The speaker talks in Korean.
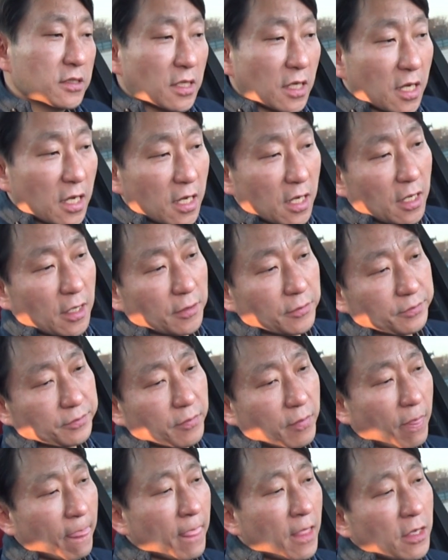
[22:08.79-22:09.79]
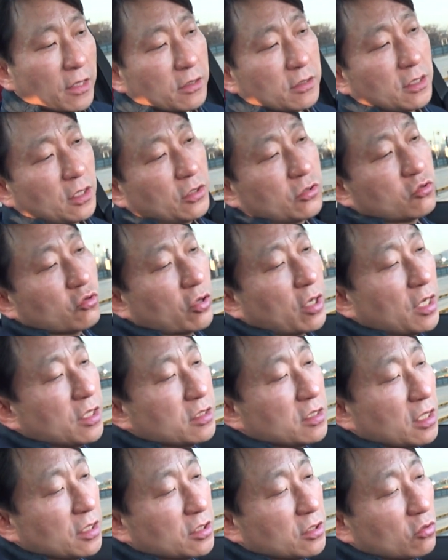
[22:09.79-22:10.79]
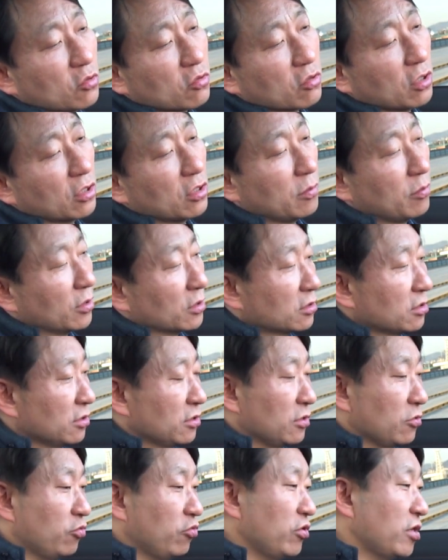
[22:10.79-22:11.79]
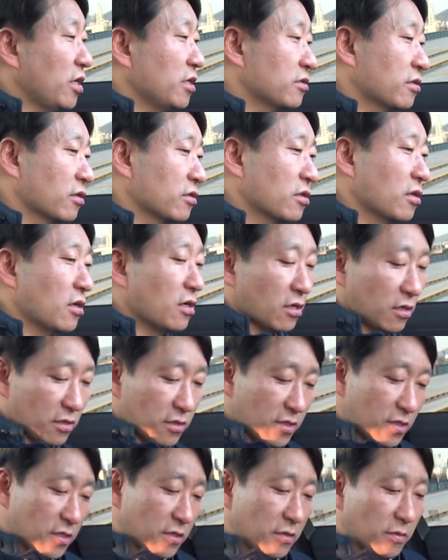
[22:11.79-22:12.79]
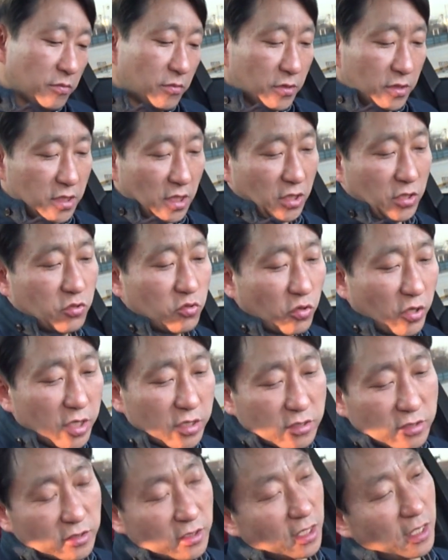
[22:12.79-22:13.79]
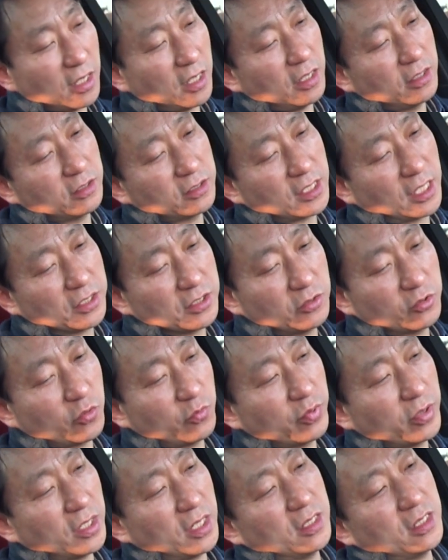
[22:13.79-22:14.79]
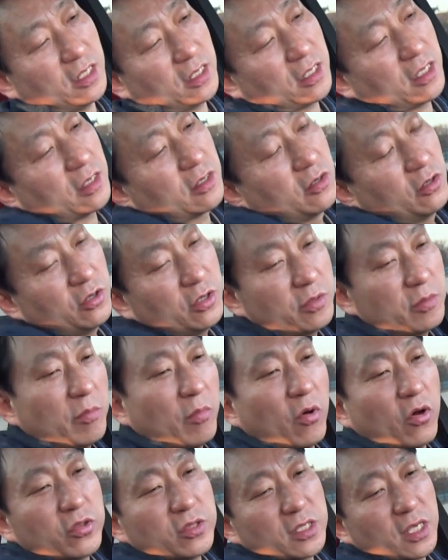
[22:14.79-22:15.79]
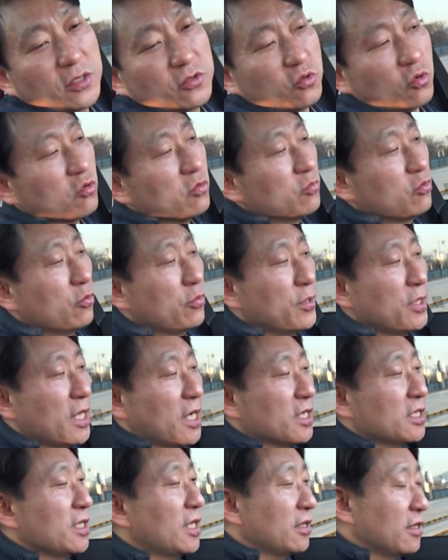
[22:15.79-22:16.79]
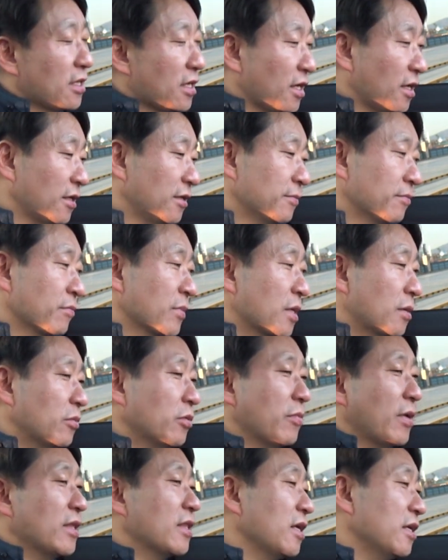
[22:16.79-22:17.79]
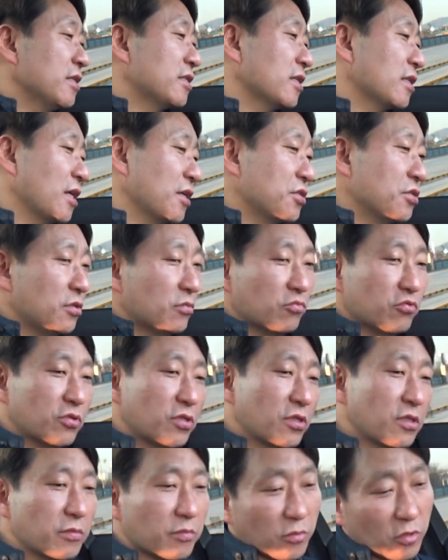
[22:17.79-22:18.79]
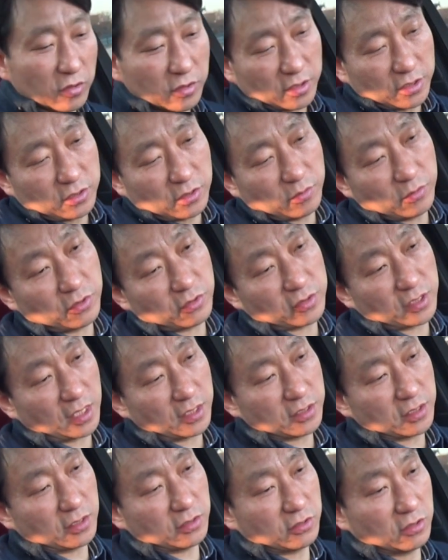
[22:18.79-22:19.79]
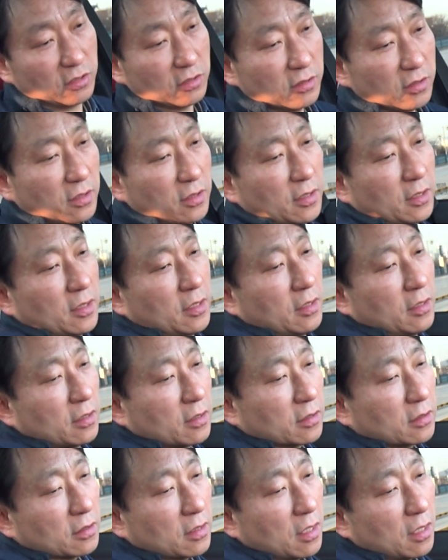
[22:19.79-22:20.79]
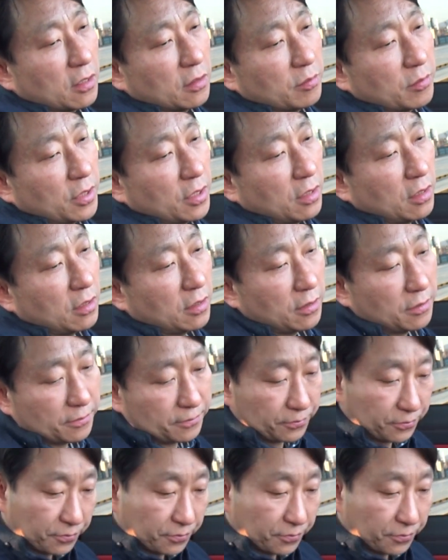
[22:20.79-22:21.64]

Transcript: 자 이제 이쪽에 이제 시동 거는 버튼이 위에 있어서 이쪽에 있을 때는 사실 좀 편한데 이렇게 걸리는 먼 게 조금 불편하긴 한데 뭐 맨날 이 차 타시는 분들은 뭐 잊어버리고 사시겠죠 그 다음에